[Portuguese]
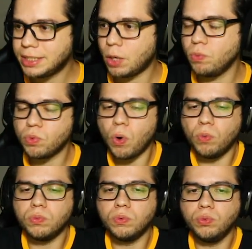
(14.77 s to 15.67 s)
então com
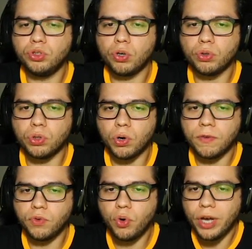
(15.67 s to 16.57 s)
um jogo
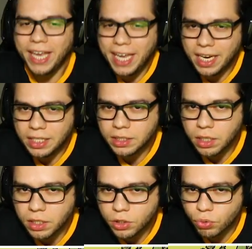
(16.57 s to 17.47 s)
novo, Hidden
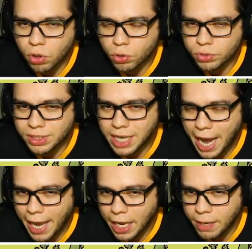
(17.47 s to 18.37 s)
Throw
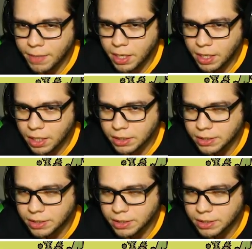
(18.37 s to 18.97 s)
Time,